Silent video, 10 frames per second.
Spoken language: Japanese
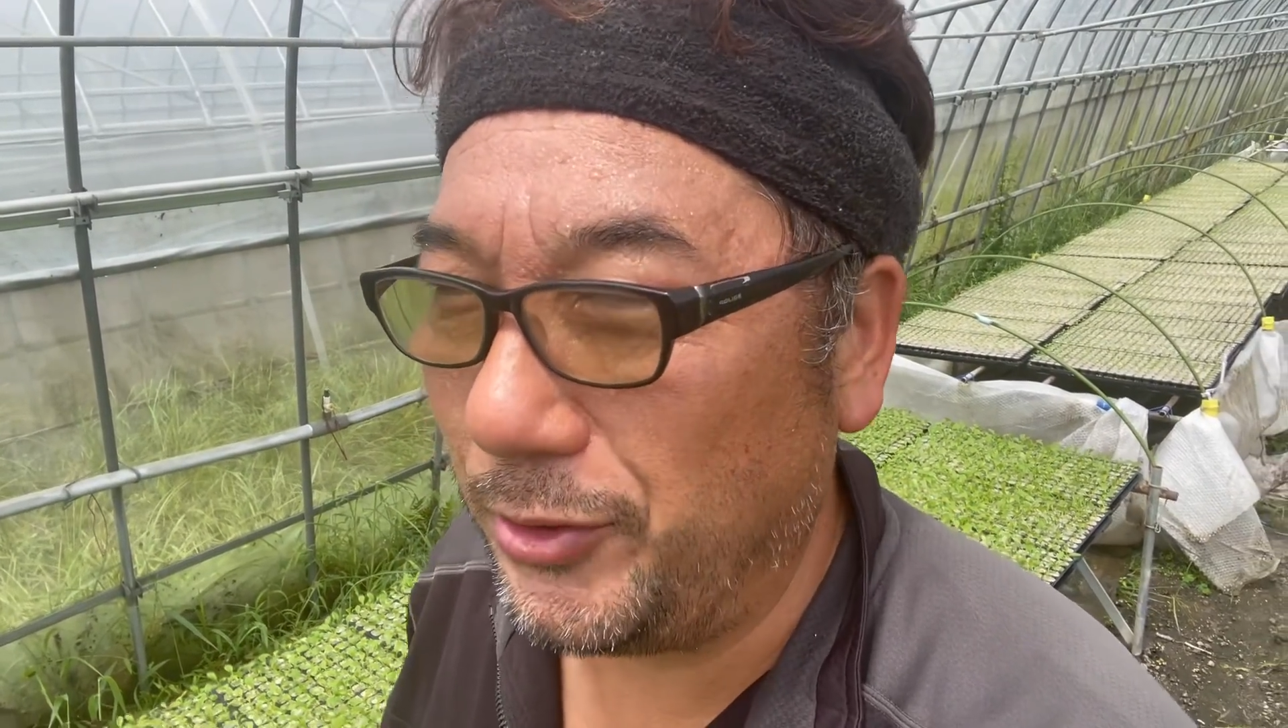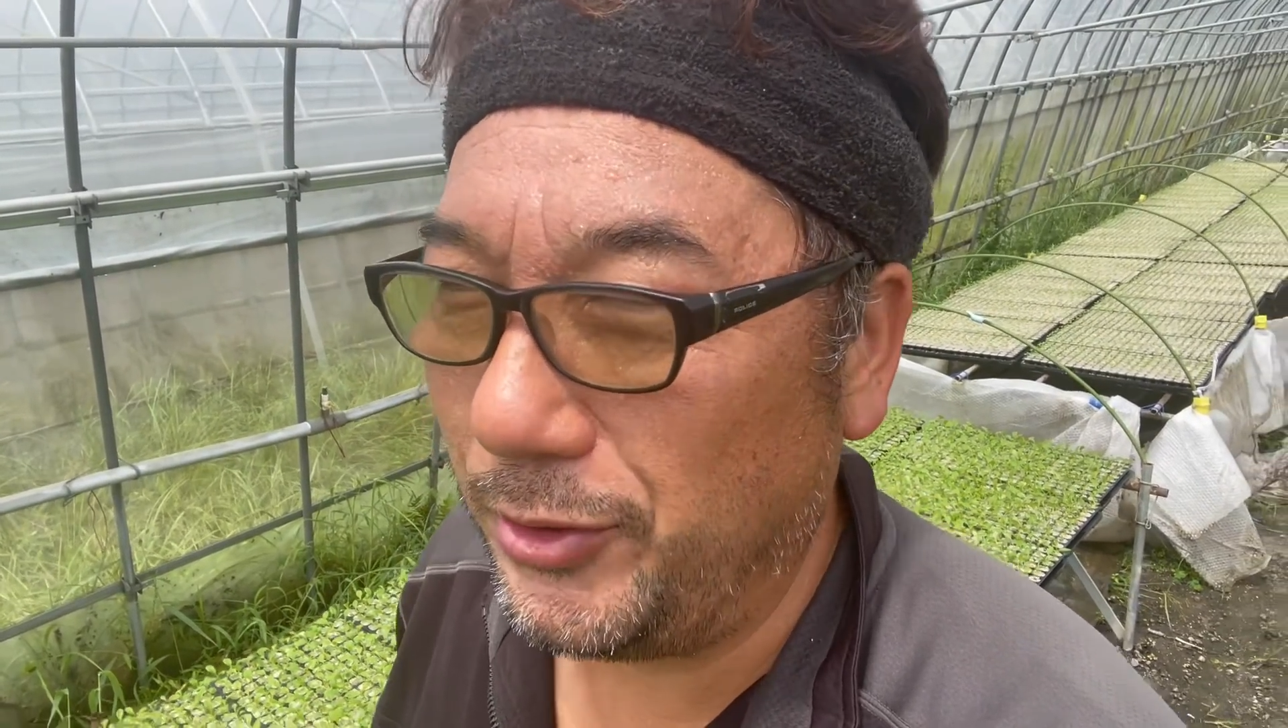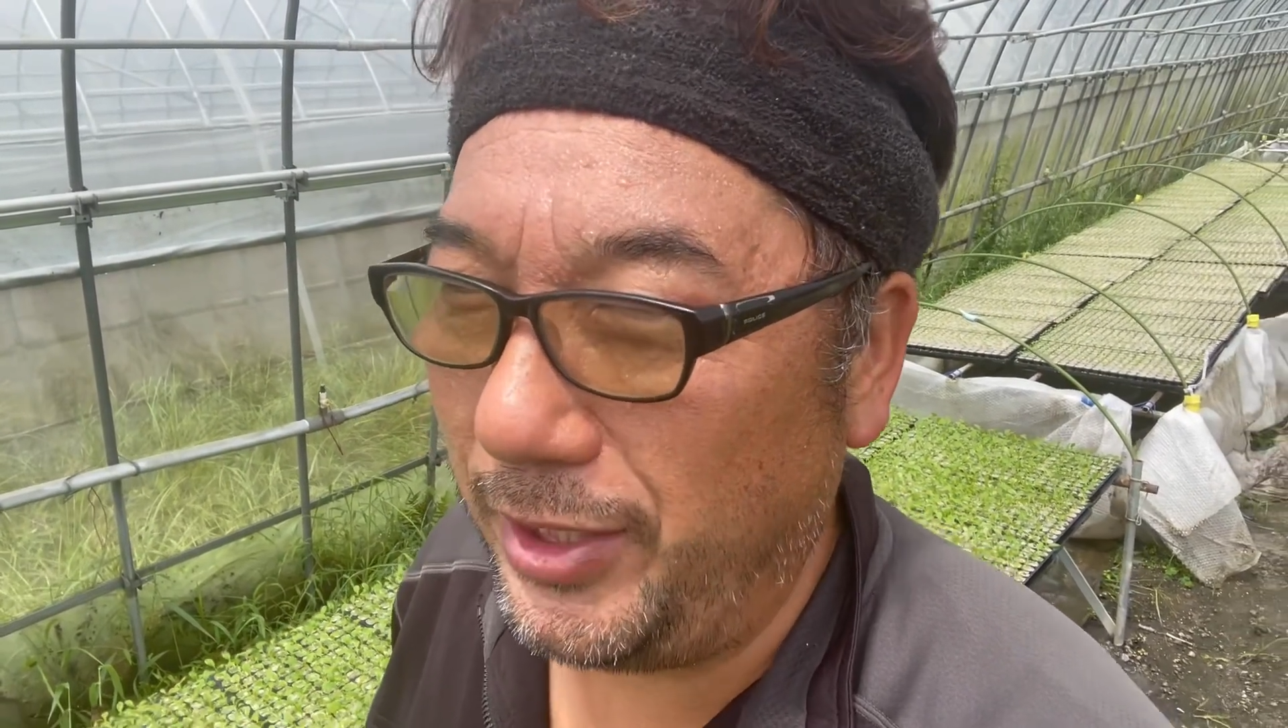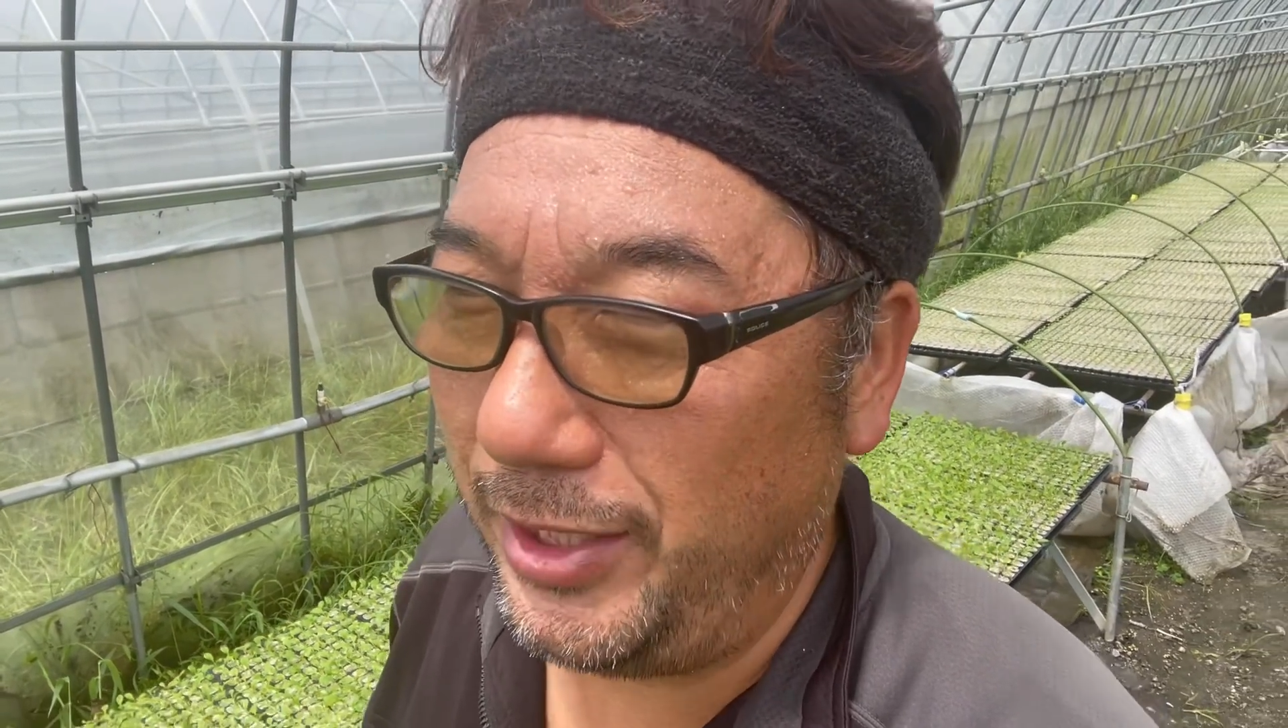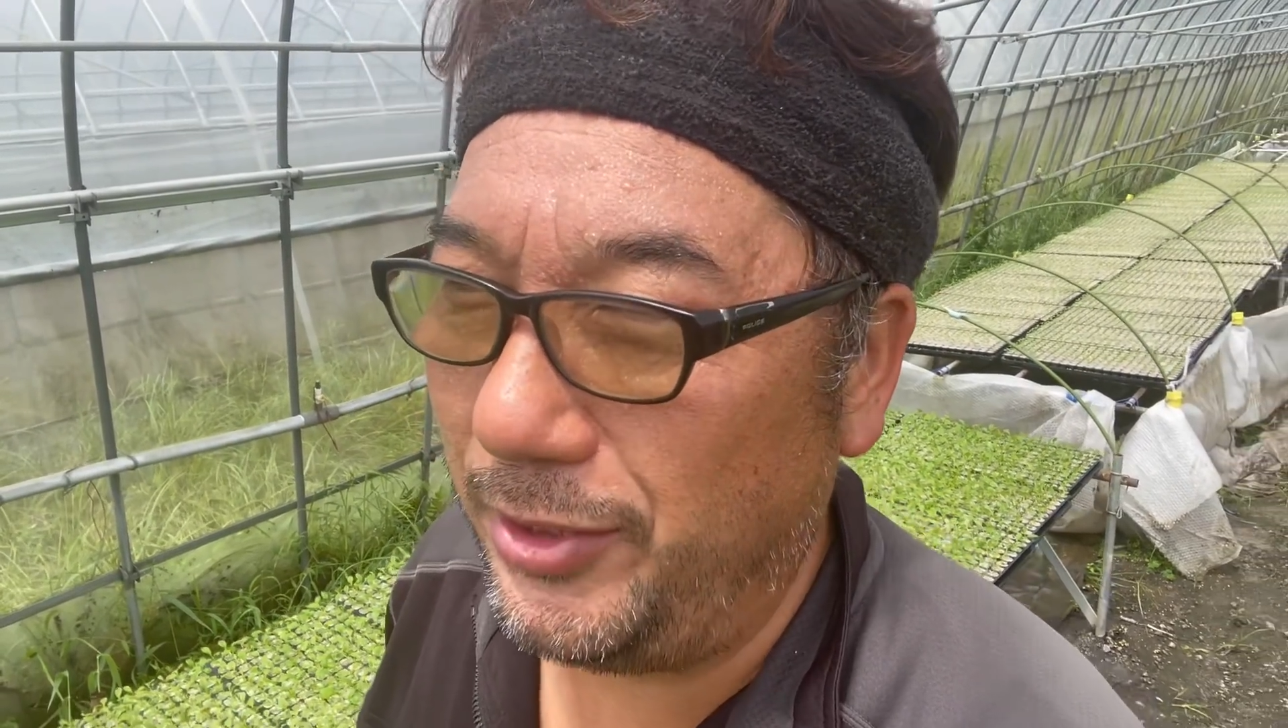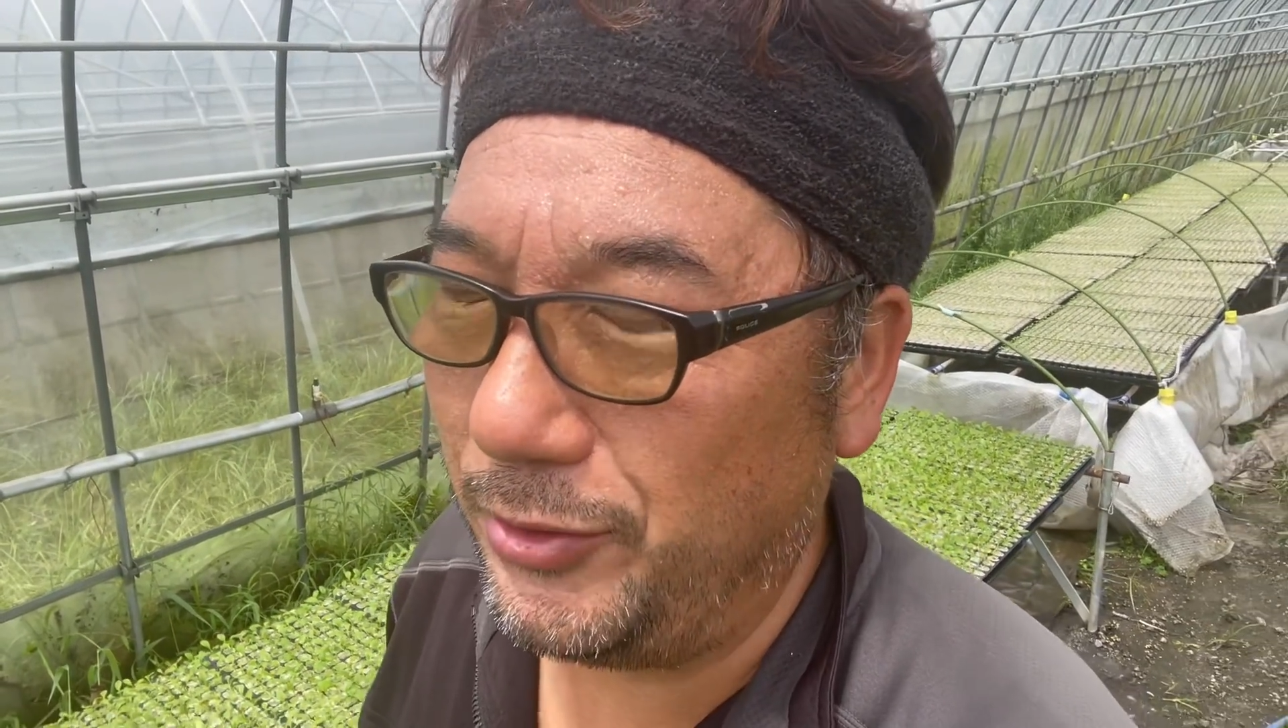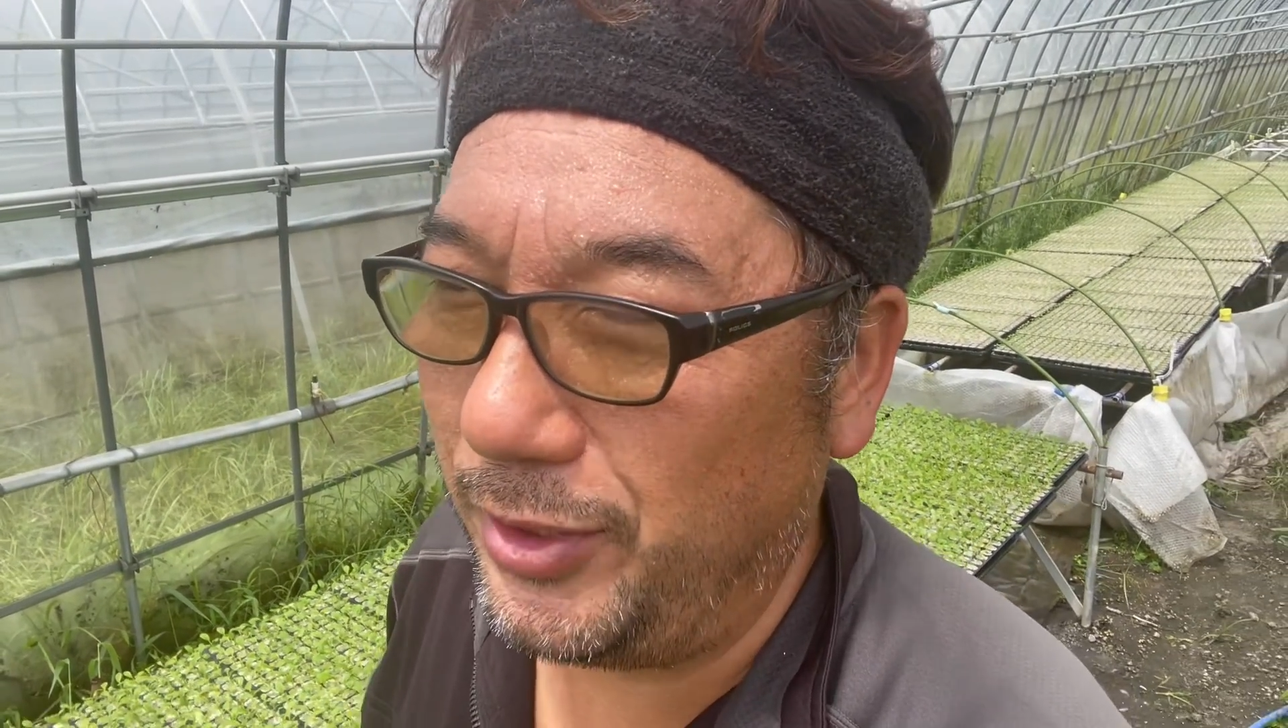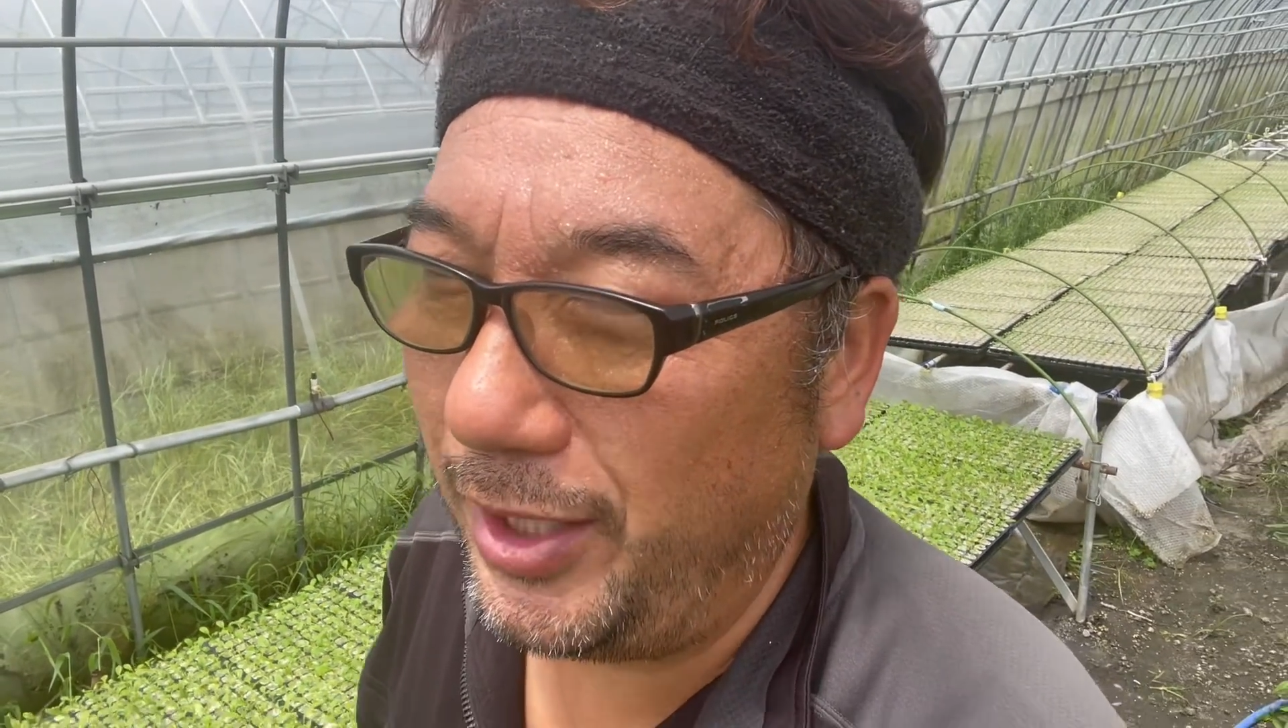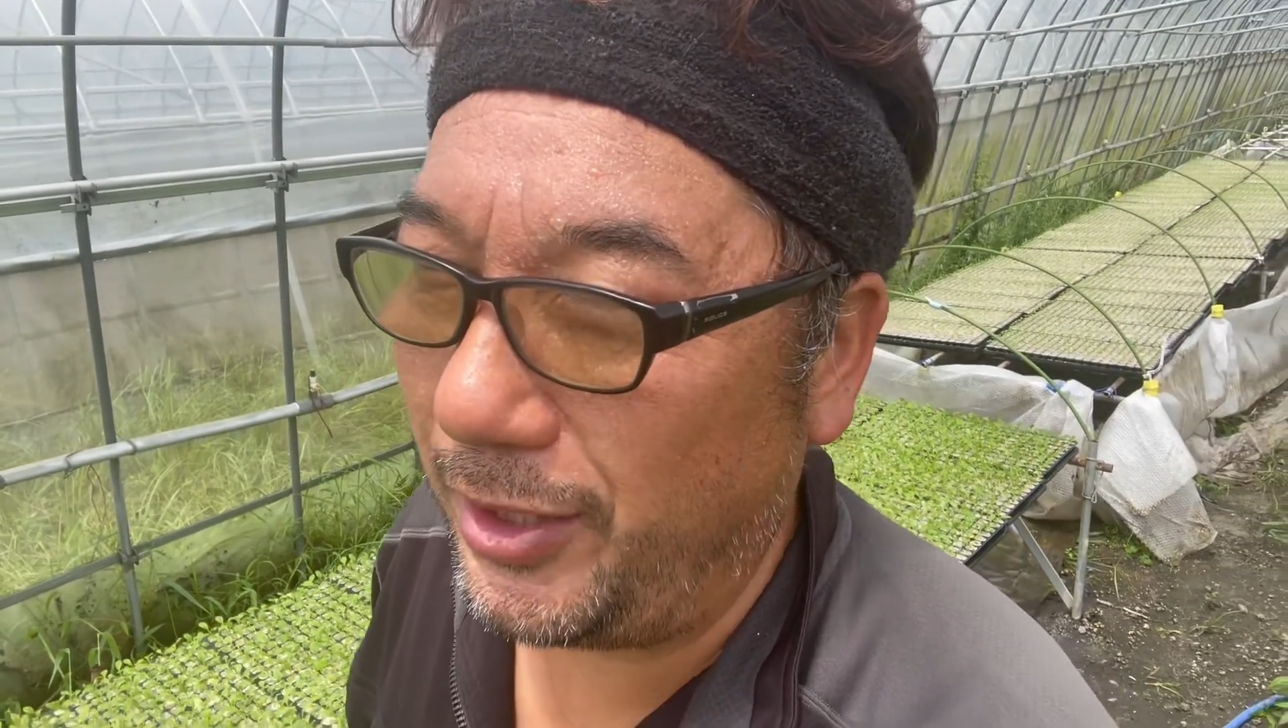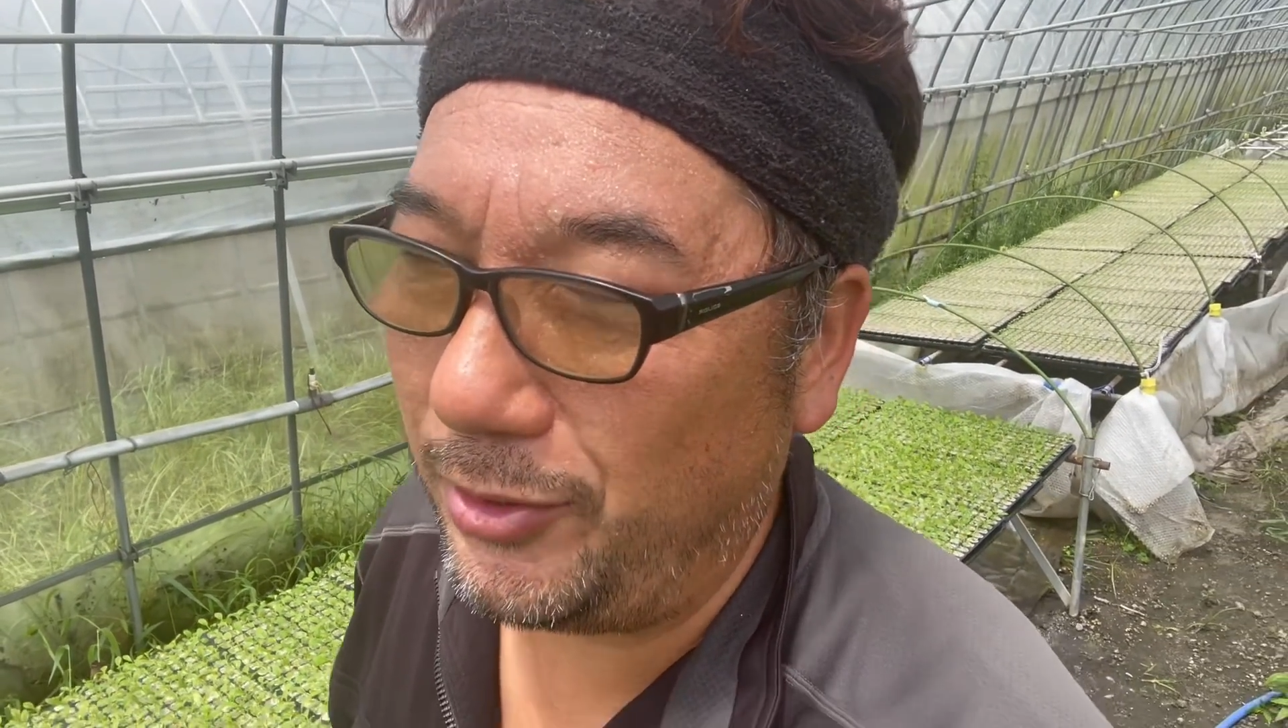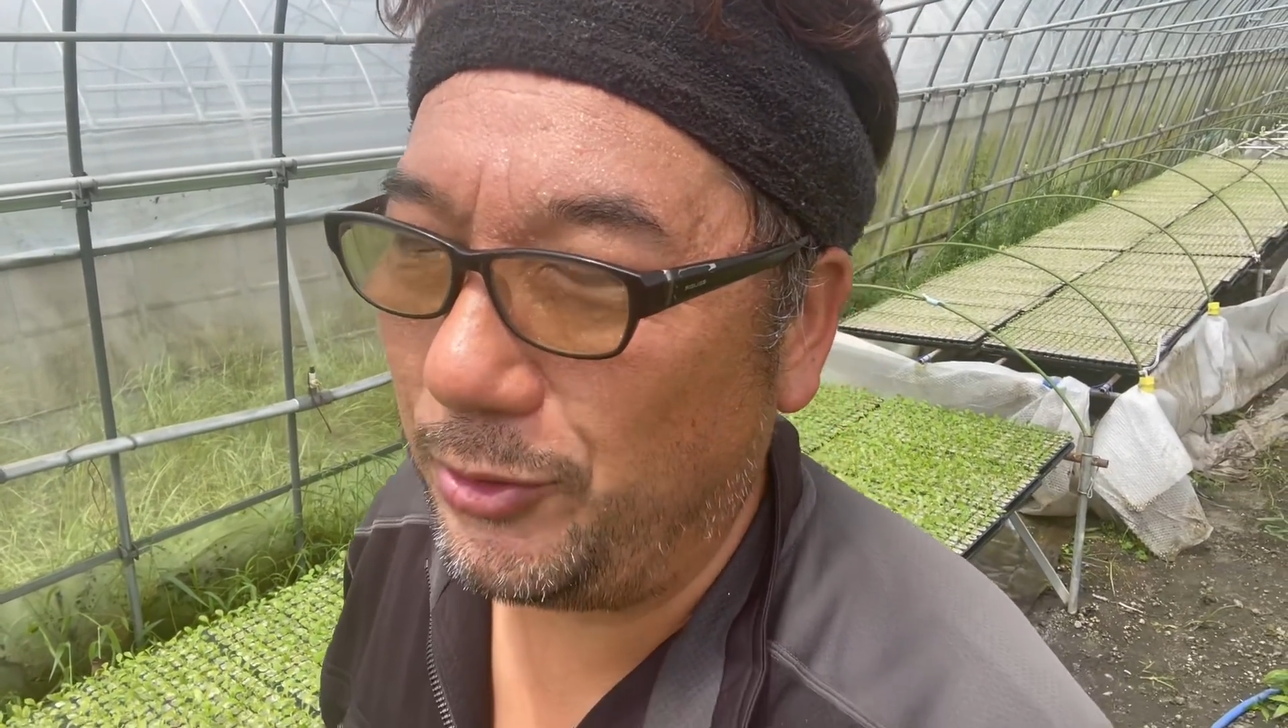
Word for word: ろでいろんな